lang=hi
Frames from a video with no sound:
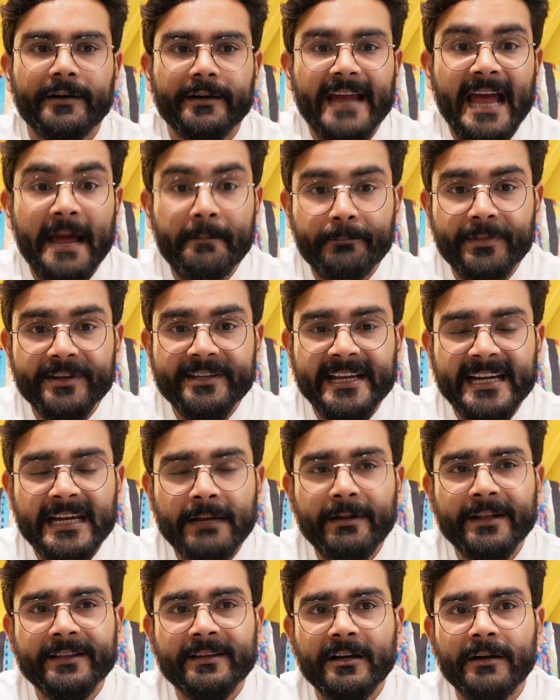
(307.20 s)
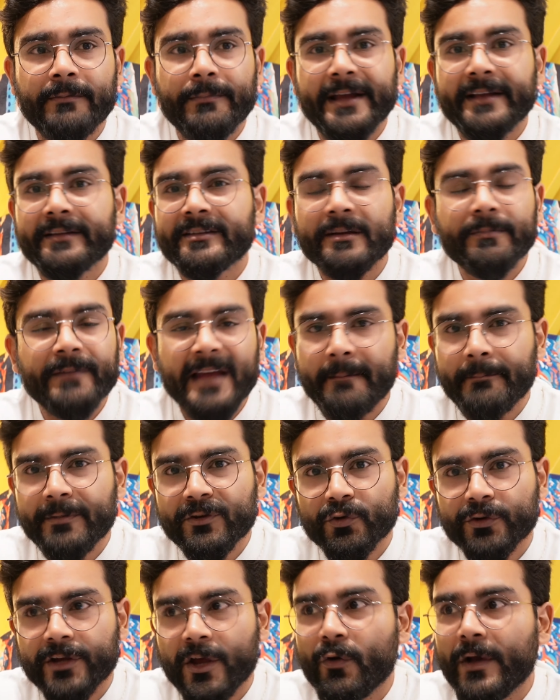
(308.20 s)
कैंपस हैदराबाद का मैं सब
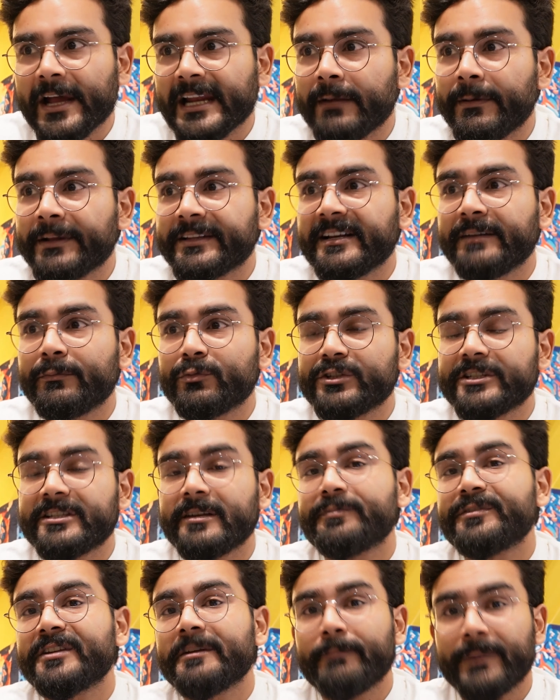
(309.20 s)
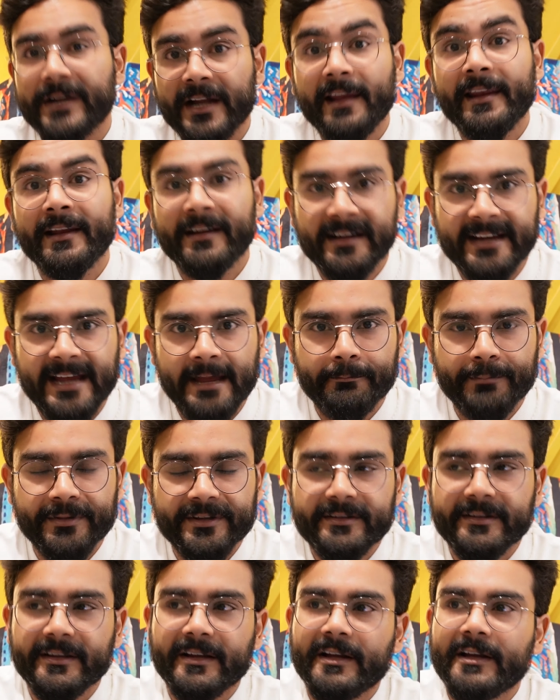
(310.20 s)
कैंपस हो गया हूँ हैदराबाद का मुझे सबसे बड़ा लगा
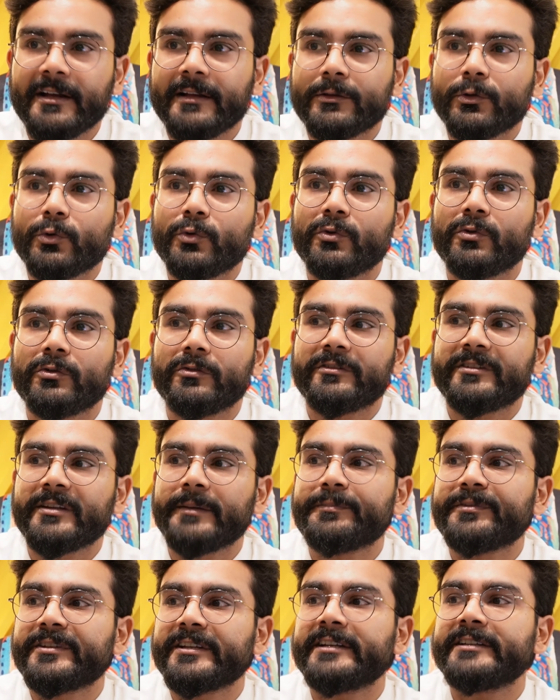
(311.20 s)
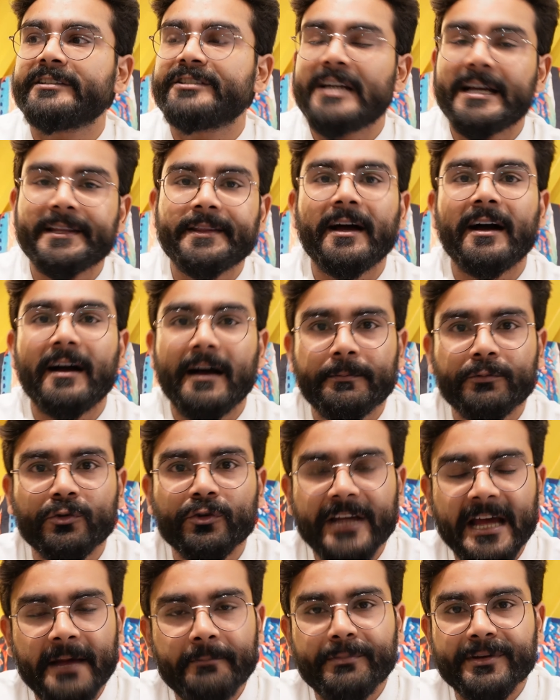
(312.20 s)
कैंपस तो सबसे ज़्यादा
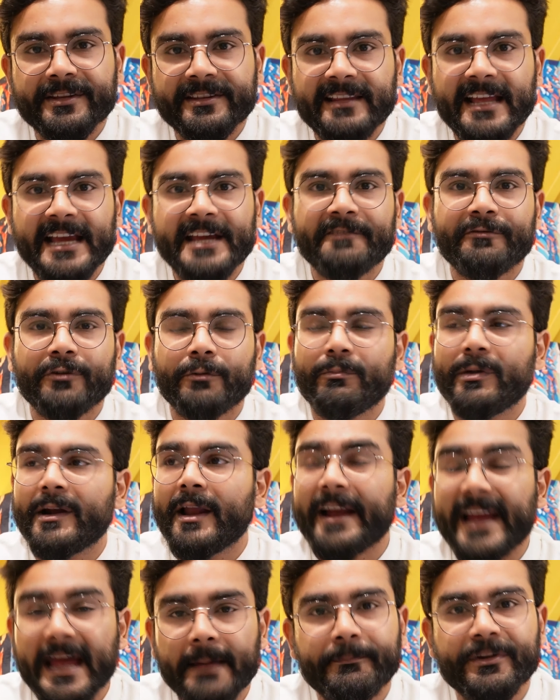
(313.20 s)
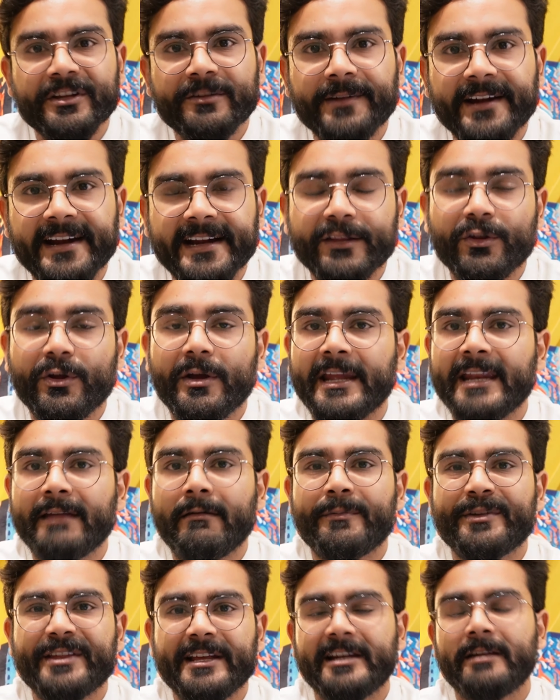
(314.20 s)
आपको कैंपस लाइफ और बड़ा कैंपस में रहना तो एन
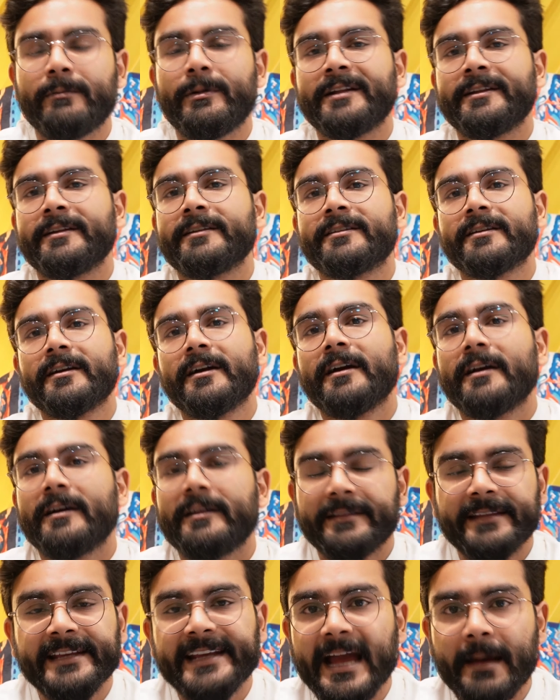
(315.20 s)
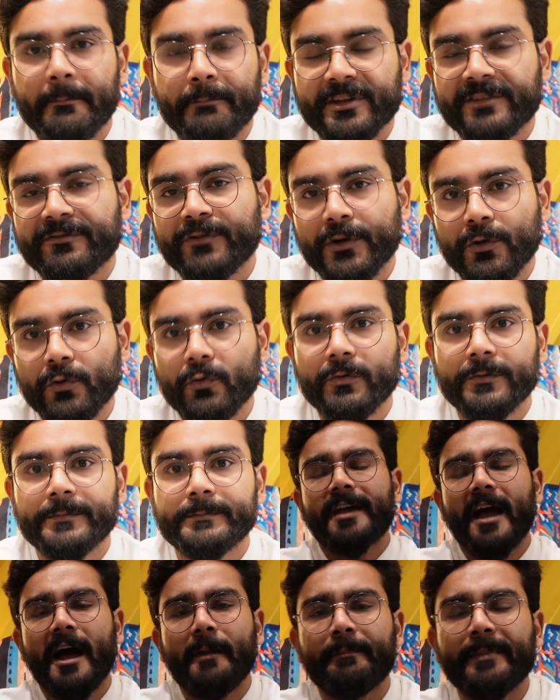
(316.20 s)
एम एस हैदराबाद इज़ दी कैंपस फॉर यू
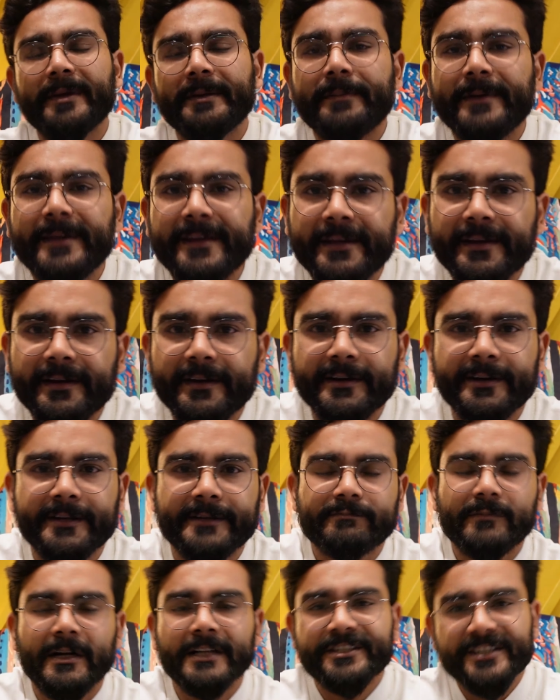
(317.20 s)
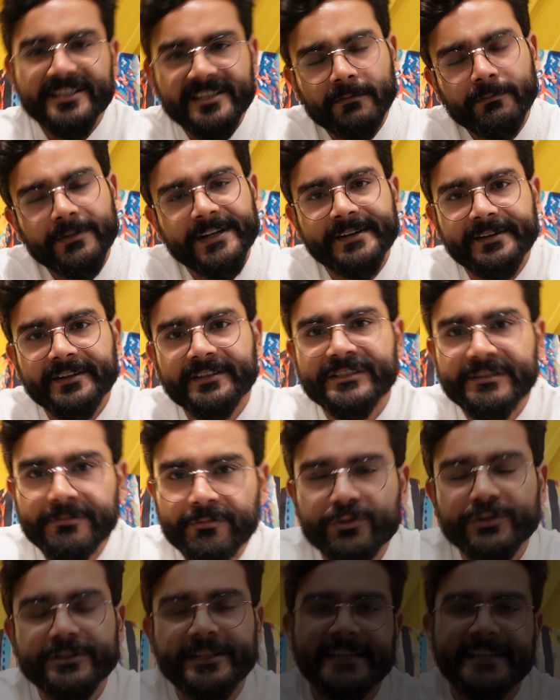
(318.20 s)
यहाँ पे भी uh, अच्छे समय इंटर्नशिप्स मुझे